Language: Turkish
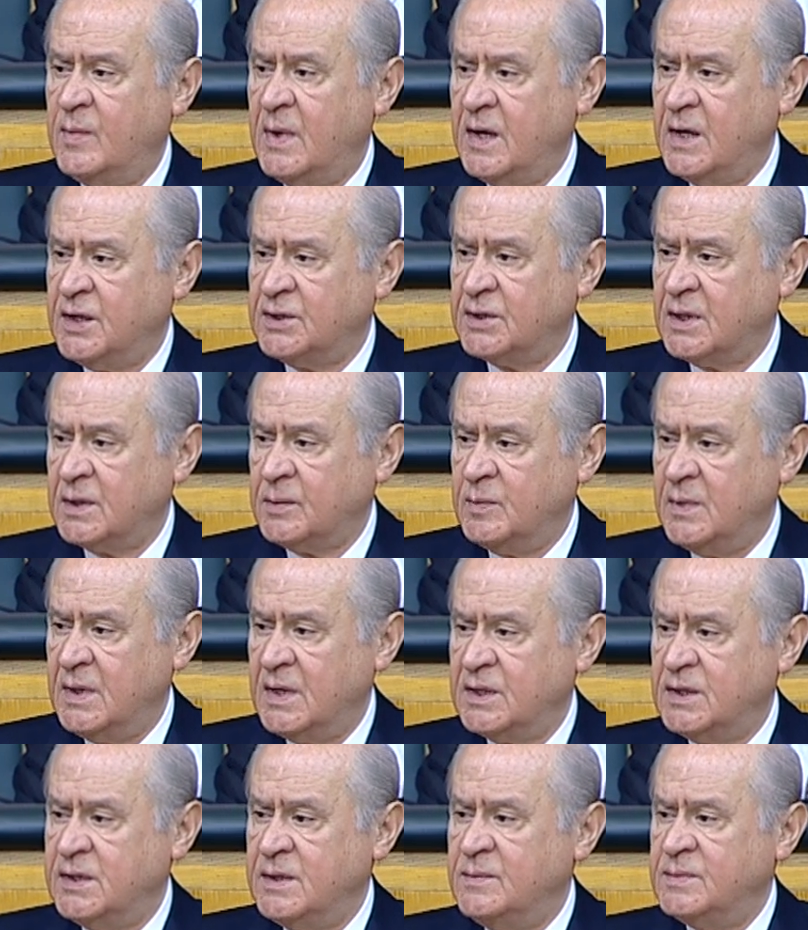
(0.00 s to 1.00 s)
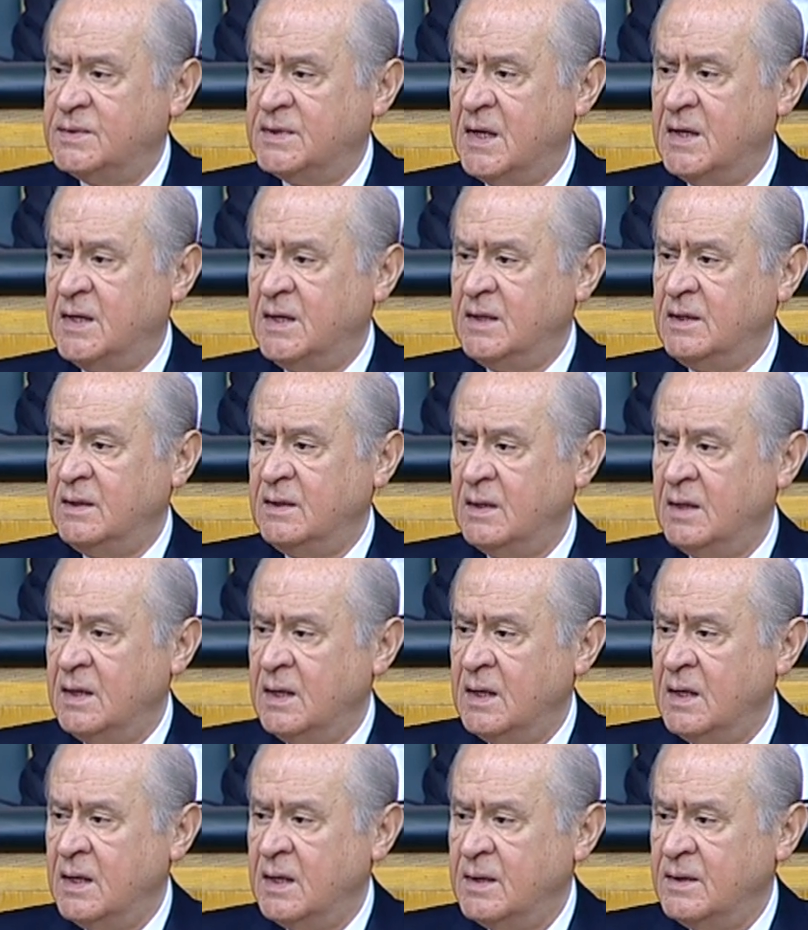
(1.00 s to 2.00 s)
yaşatmaya kimsenin
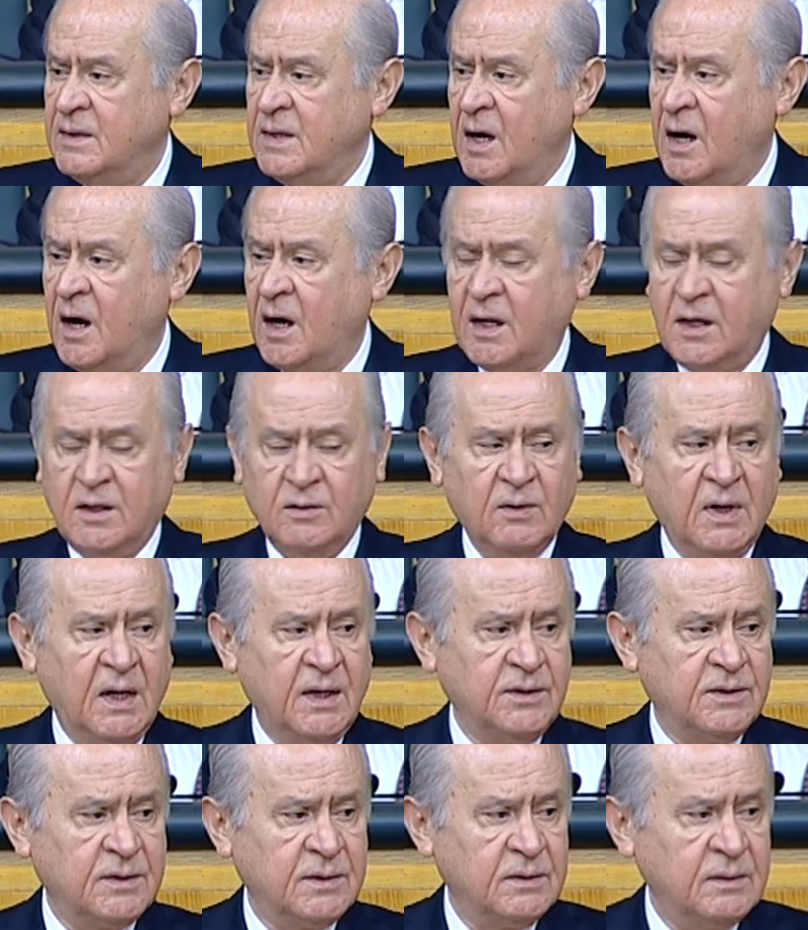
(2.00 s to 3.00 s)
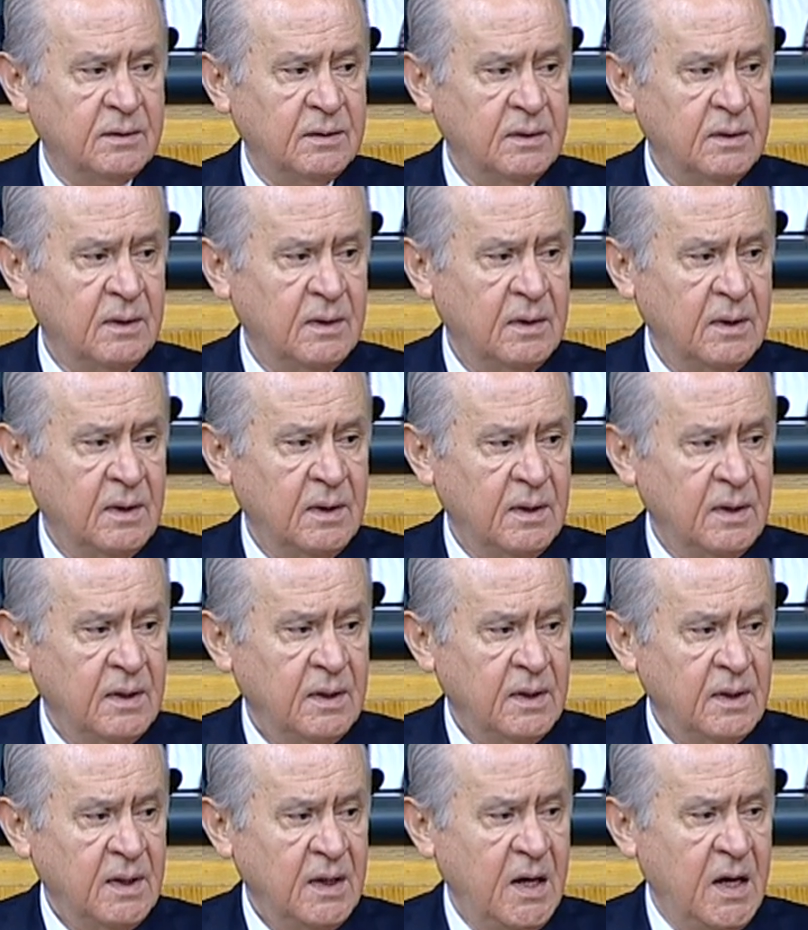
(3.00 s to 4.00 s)
ne hakkı vardır?
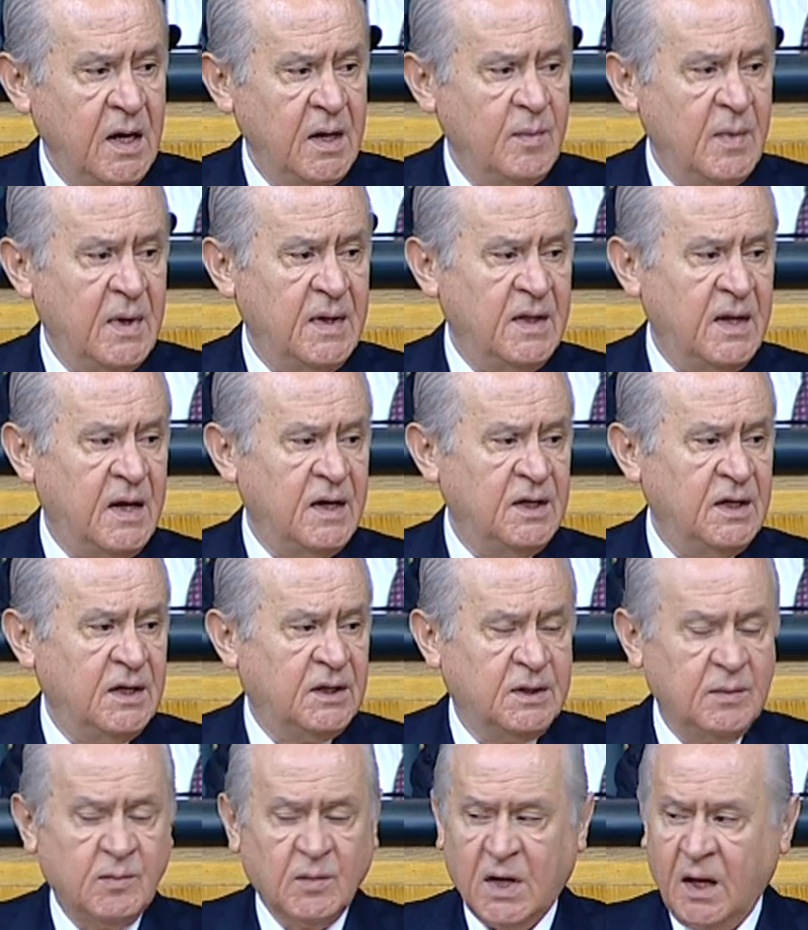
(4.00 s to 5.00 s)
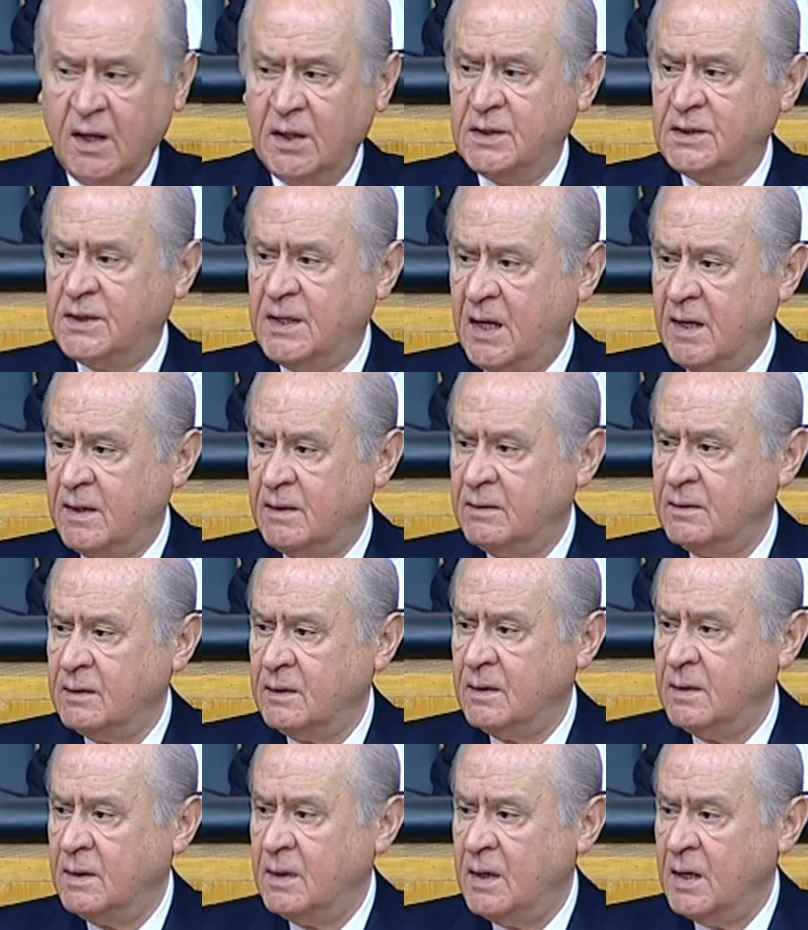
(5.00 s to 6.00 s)
Eymenler yetim kalırken
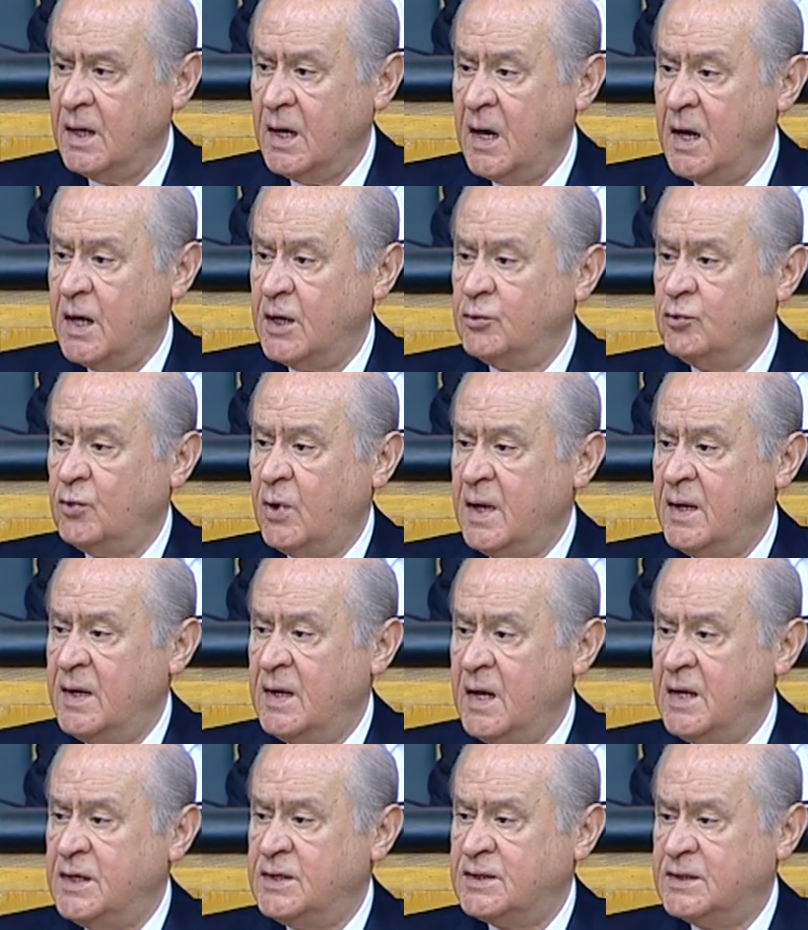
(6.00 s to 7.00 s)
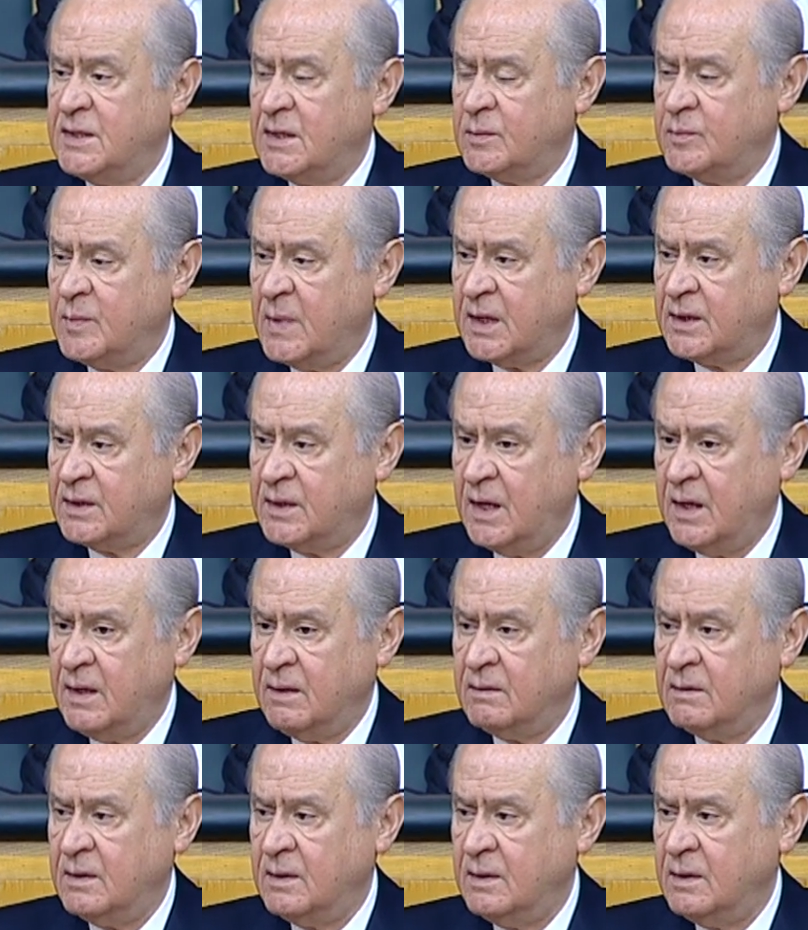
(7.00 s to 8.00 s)
Erdoğan ne hissetmekte?
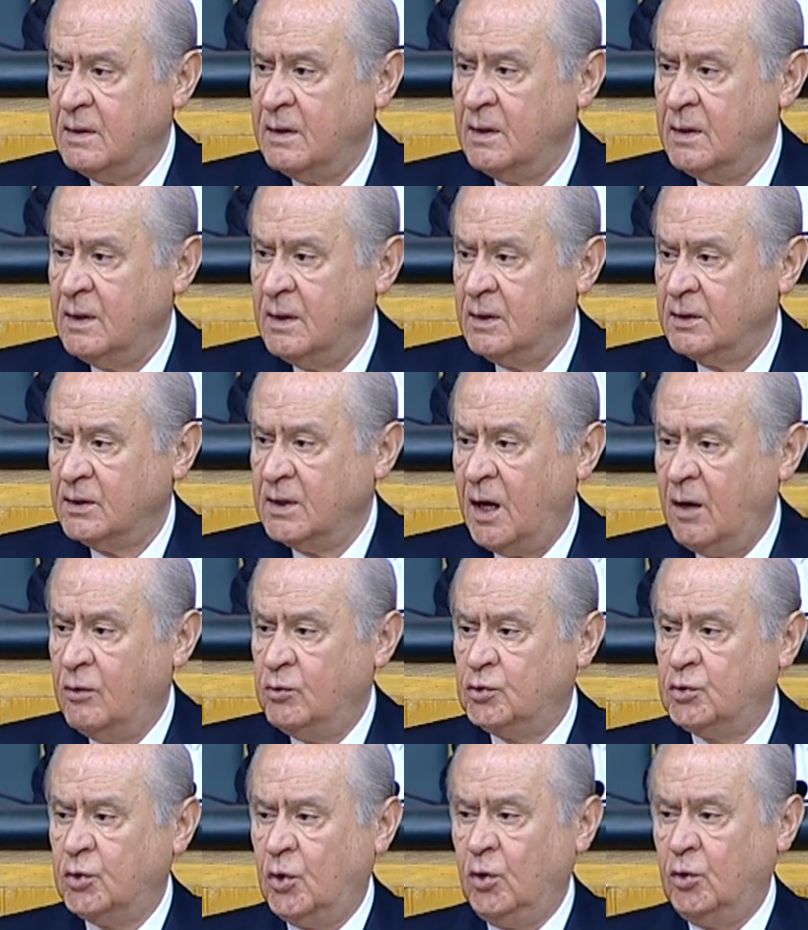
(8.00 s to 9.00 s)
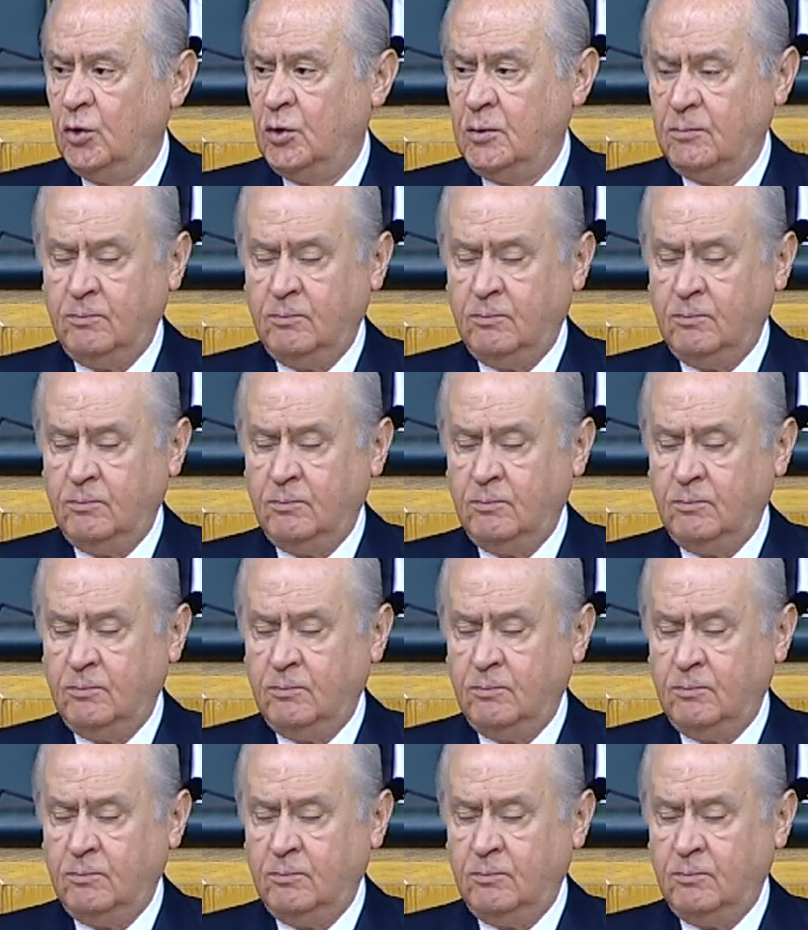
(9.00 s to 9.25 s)
Davutoğlu